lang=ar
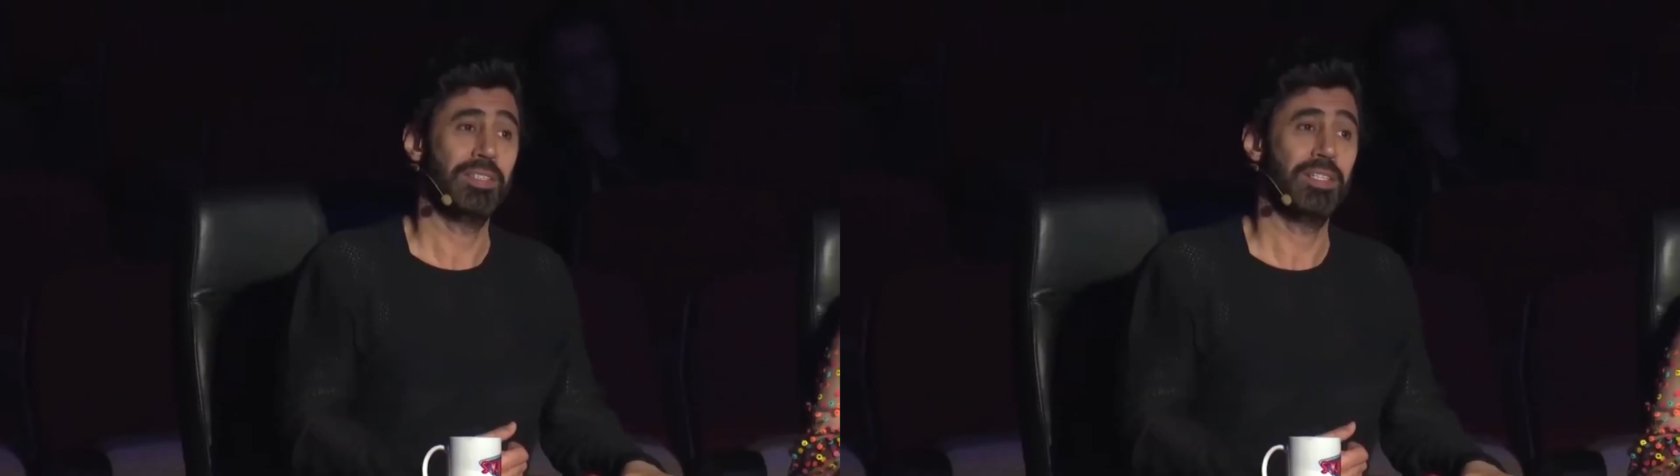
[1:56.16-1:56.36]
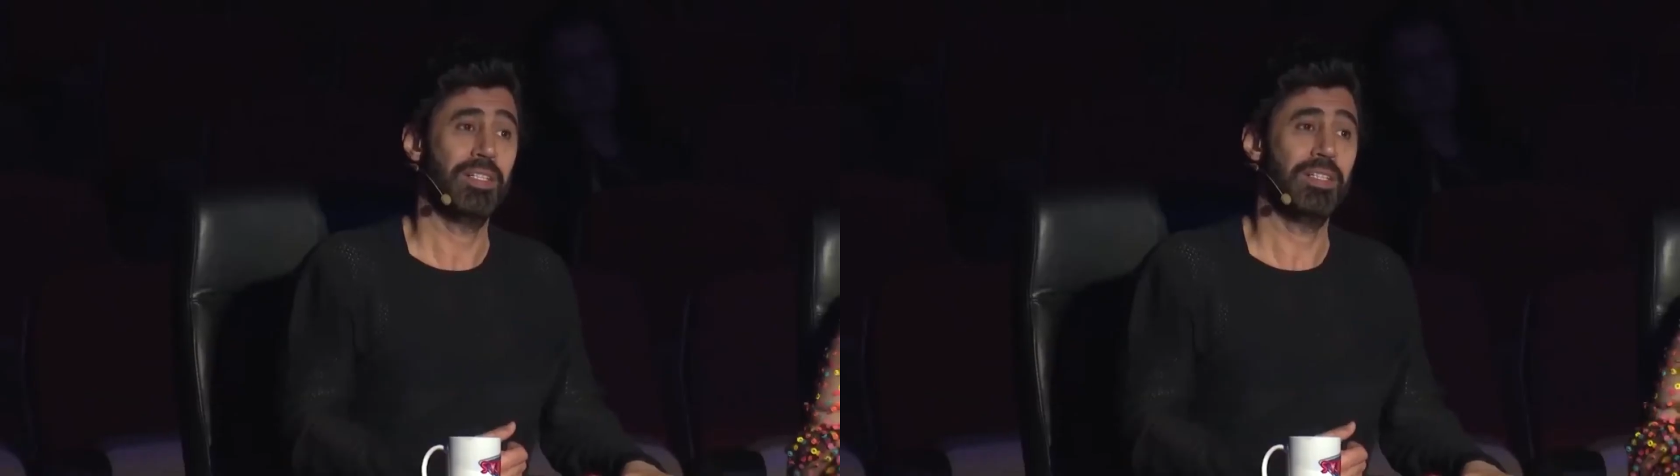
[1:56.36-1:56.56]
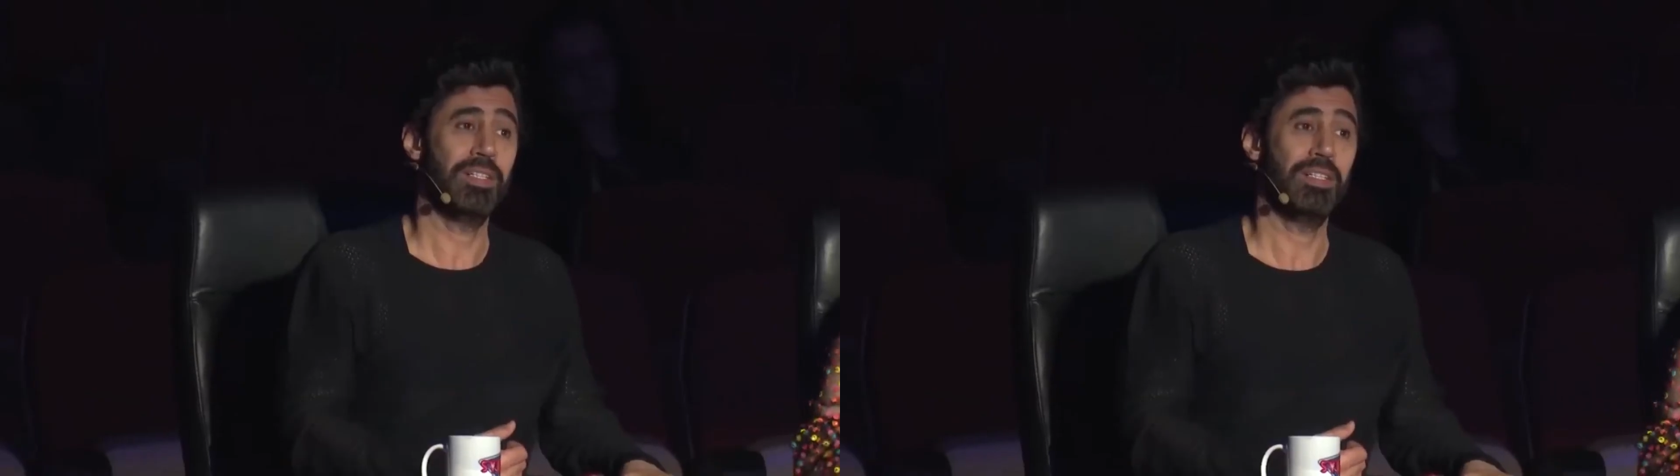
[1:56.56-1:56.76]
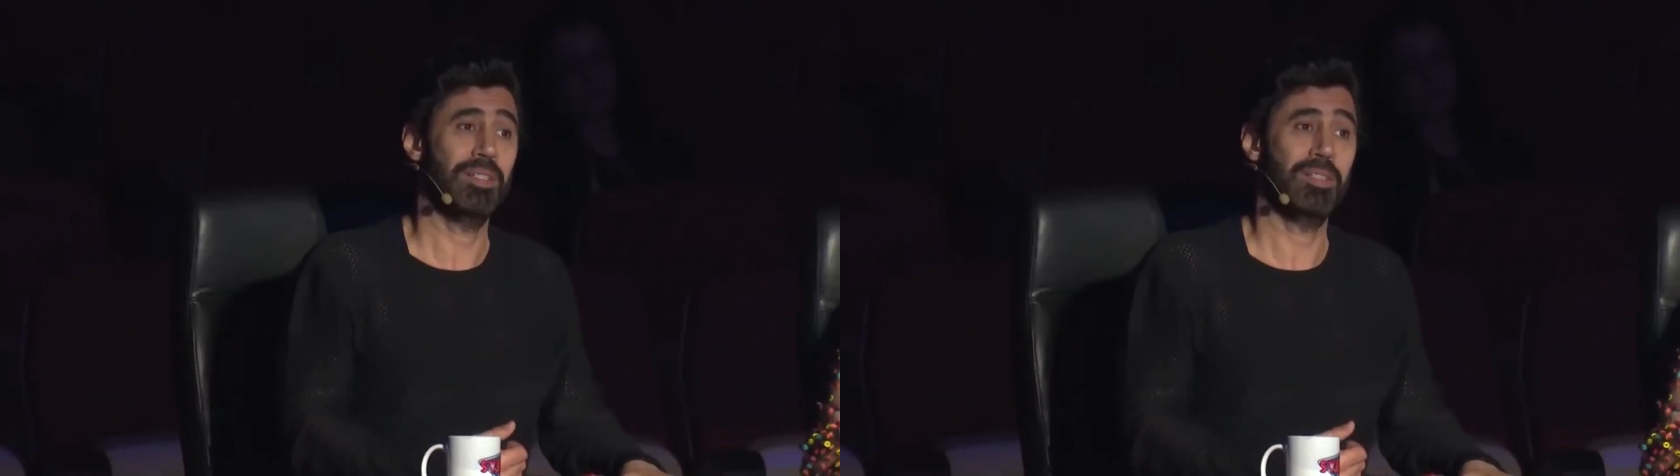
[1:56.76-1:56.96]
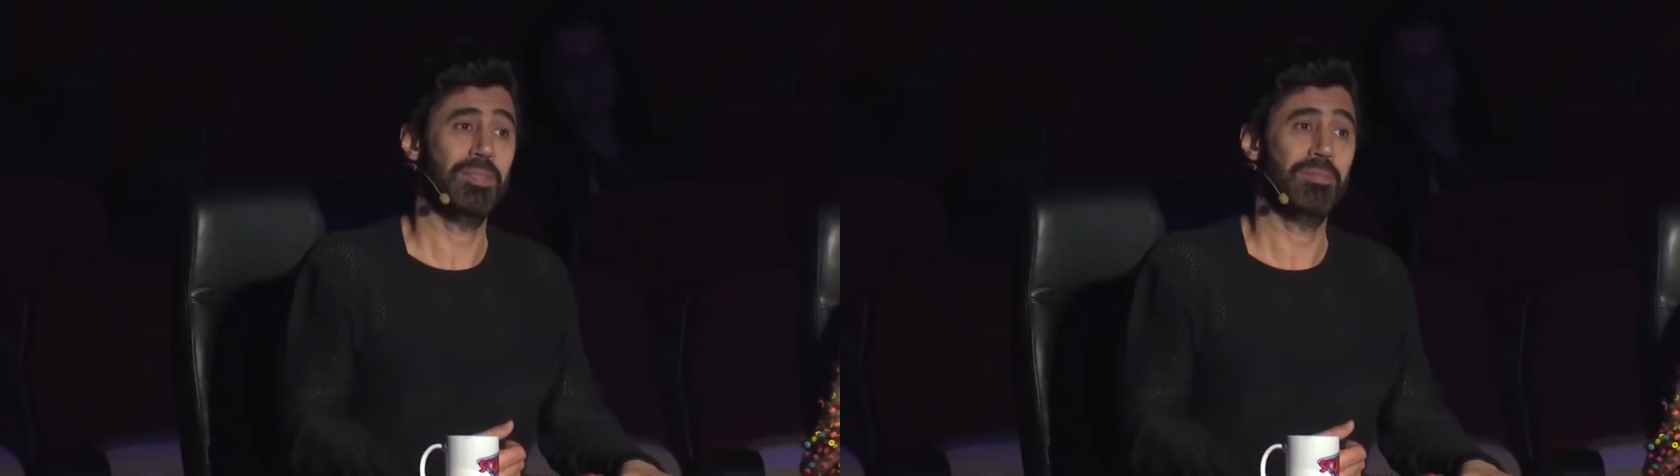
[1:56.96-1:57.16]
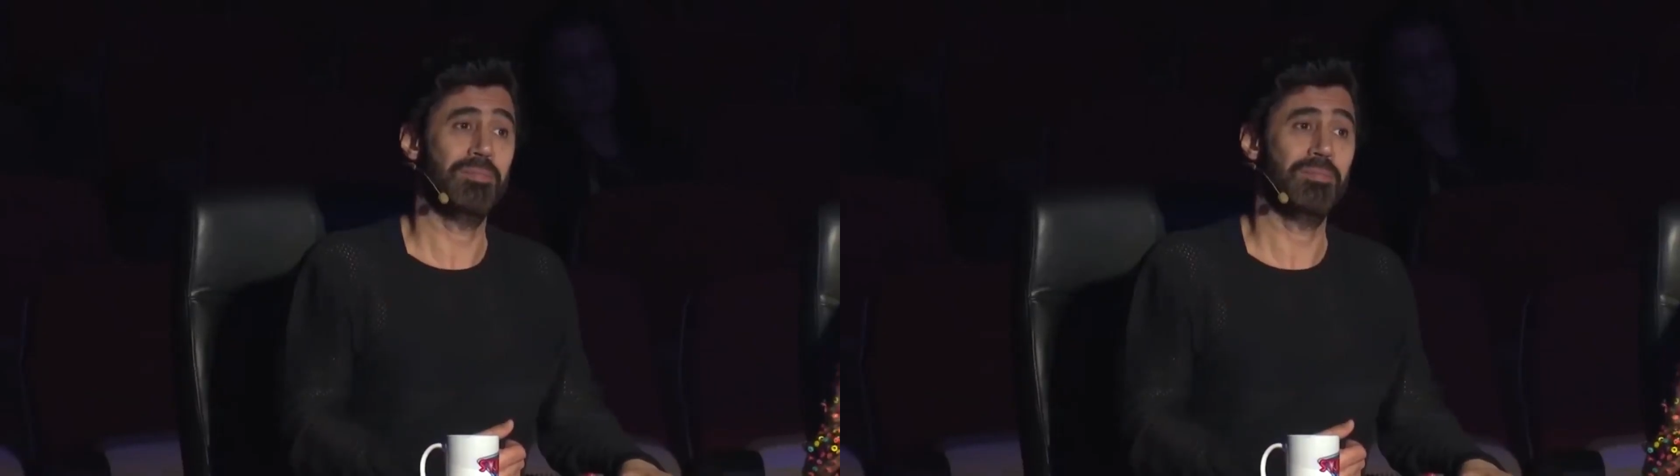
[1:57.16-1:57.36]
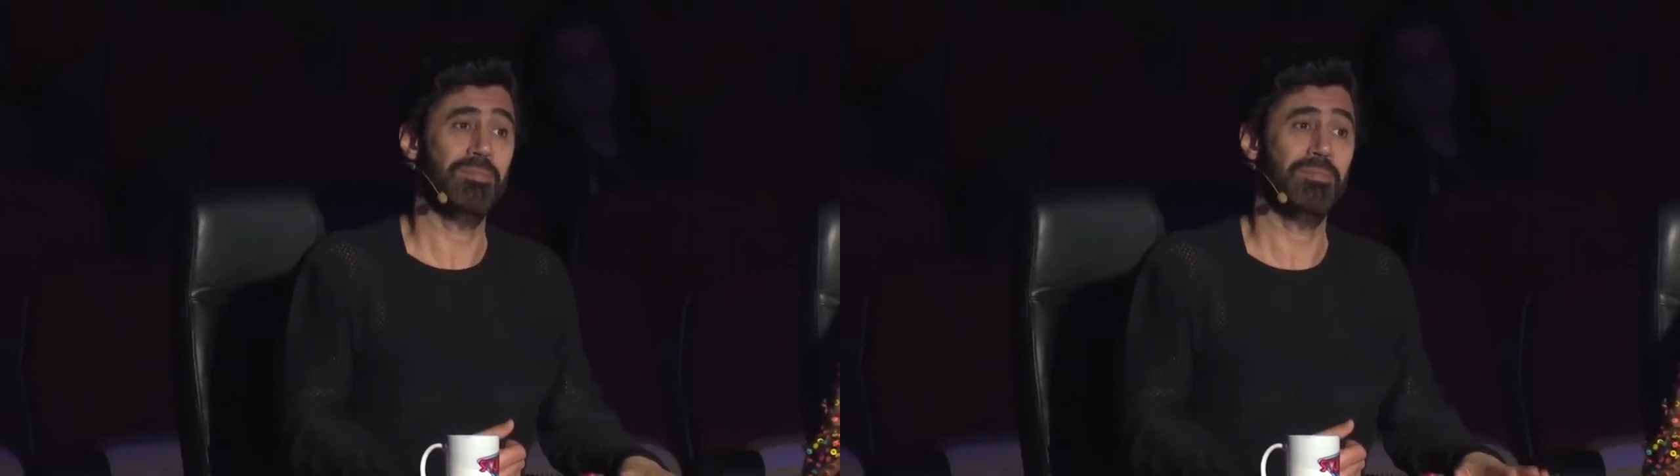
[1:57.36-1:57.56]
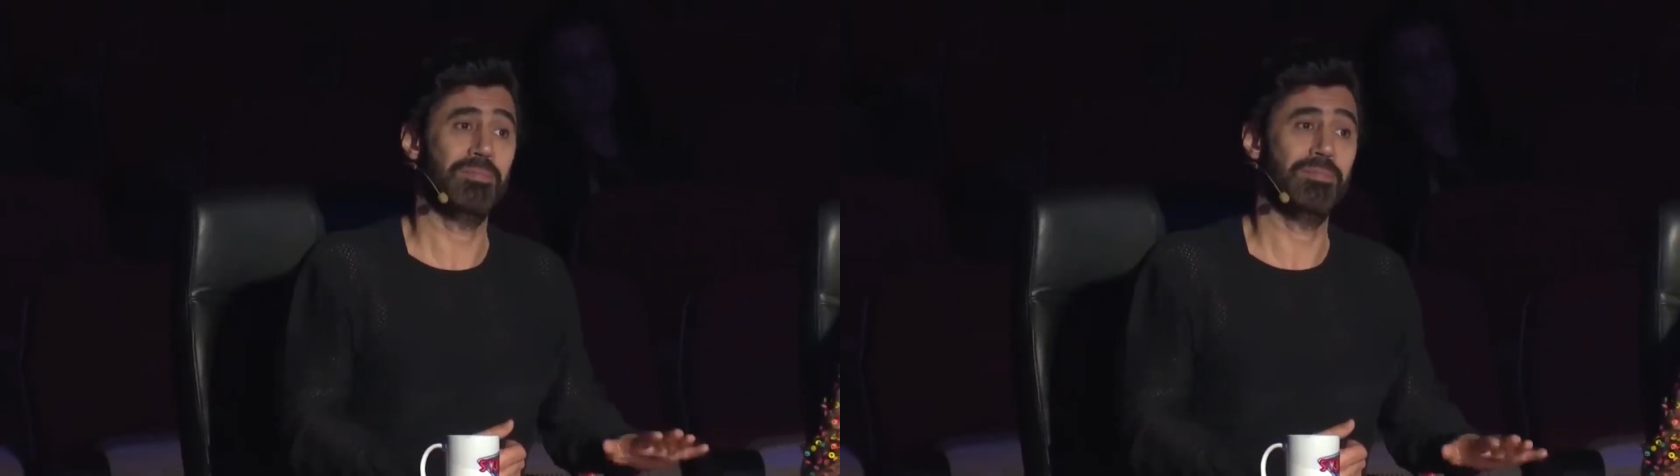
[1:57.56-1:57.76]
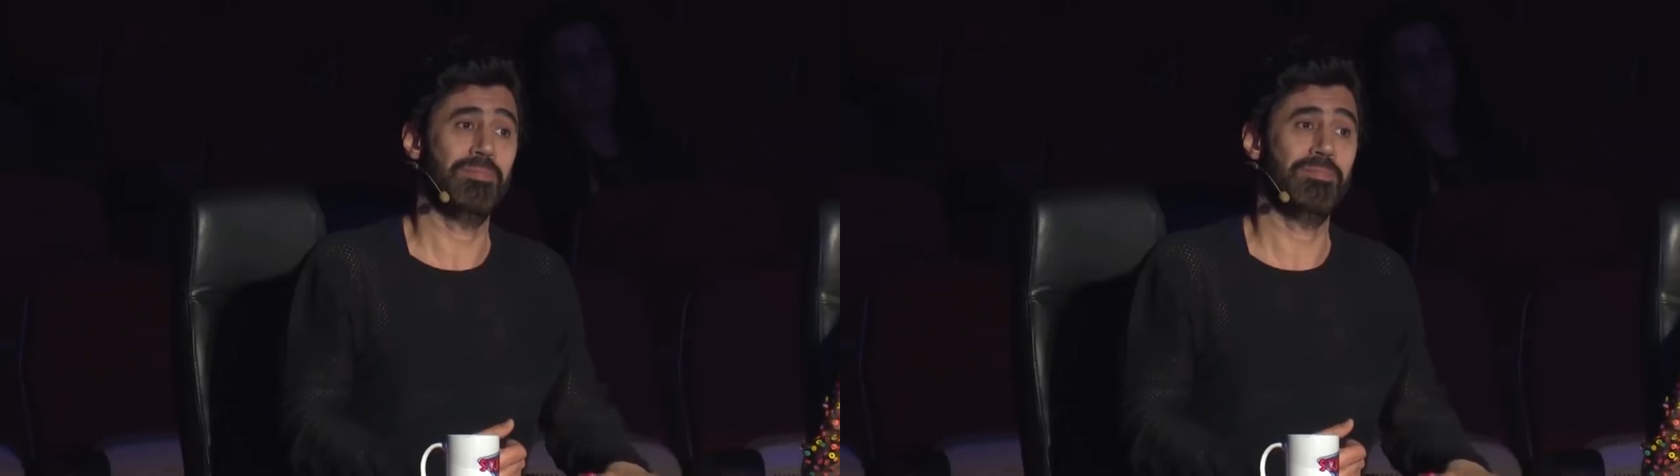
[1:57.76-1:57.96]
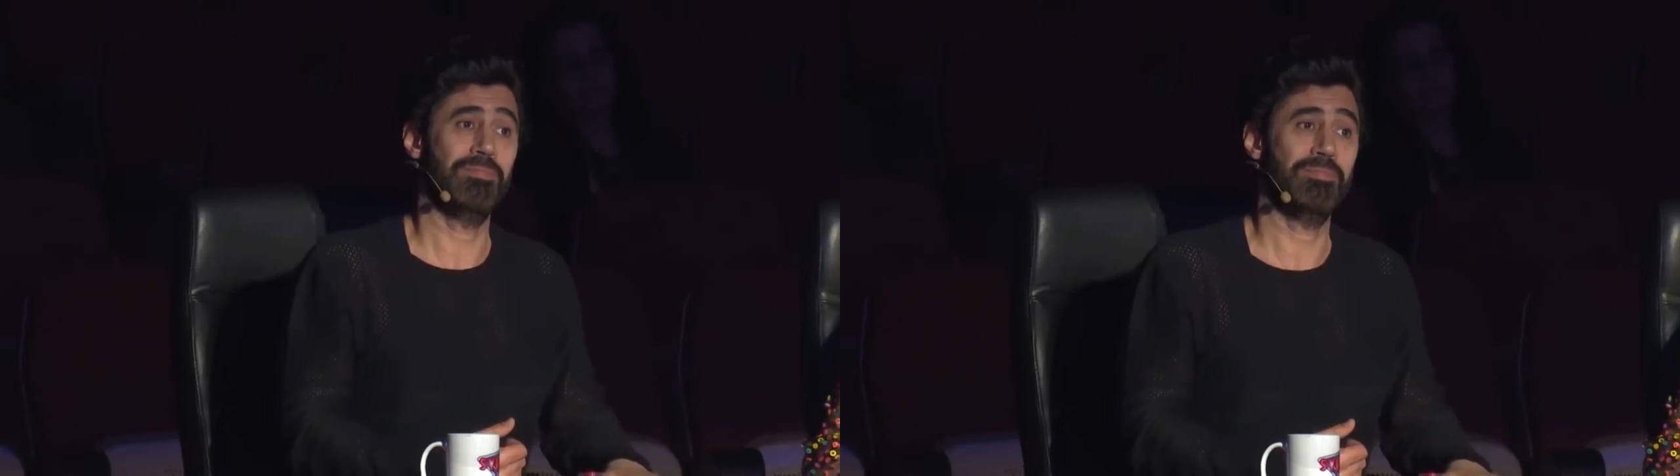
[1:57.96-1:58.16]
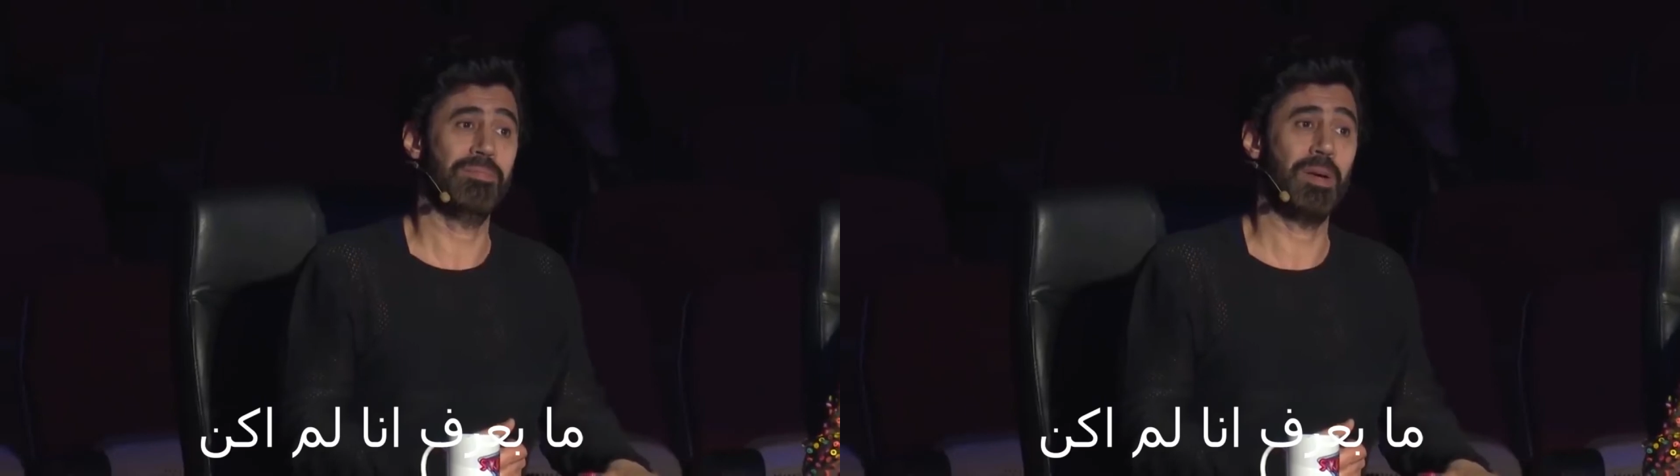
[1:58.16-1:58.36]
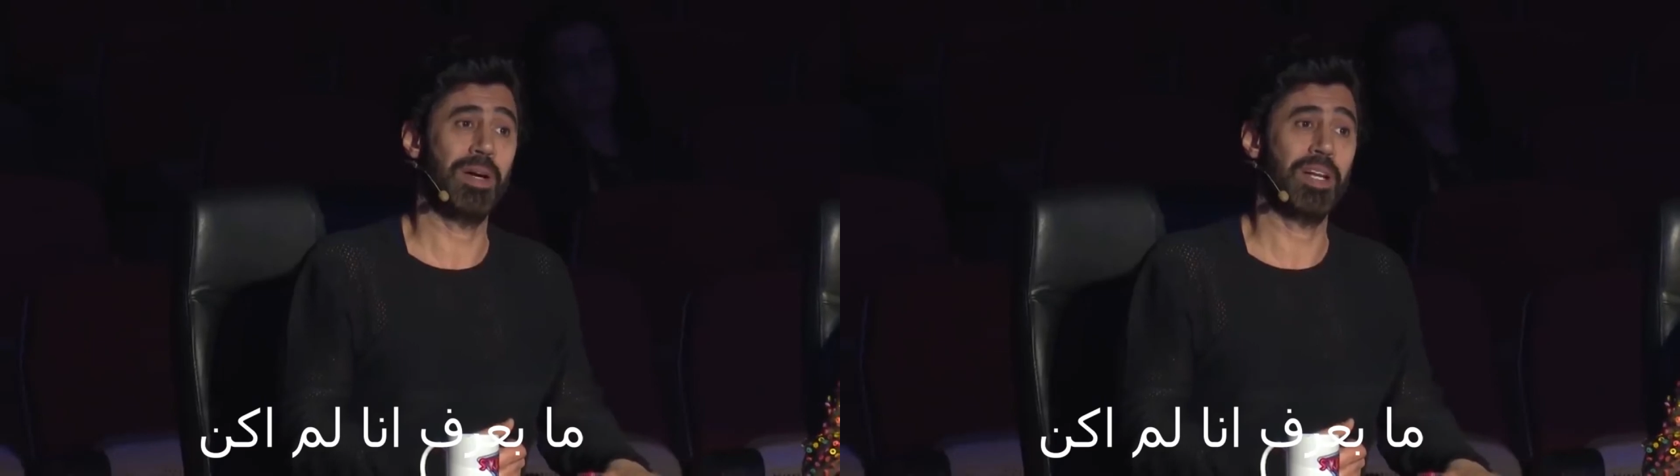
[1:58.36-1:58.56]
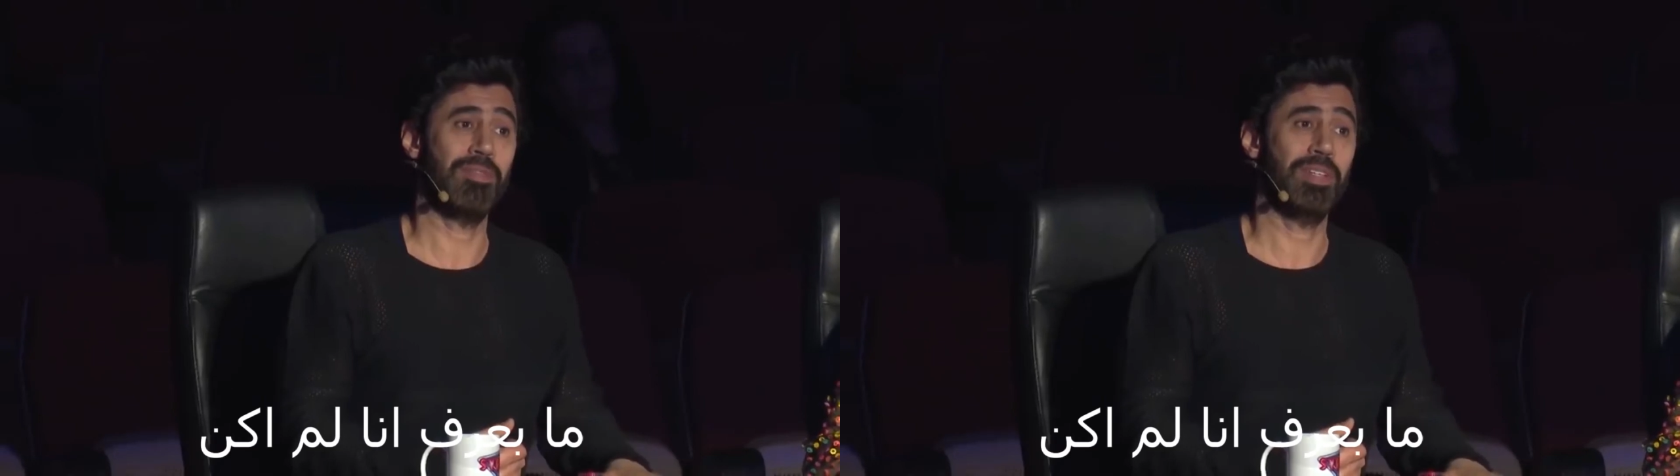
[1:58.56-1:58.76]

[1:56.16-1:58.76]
آه، ما بعرف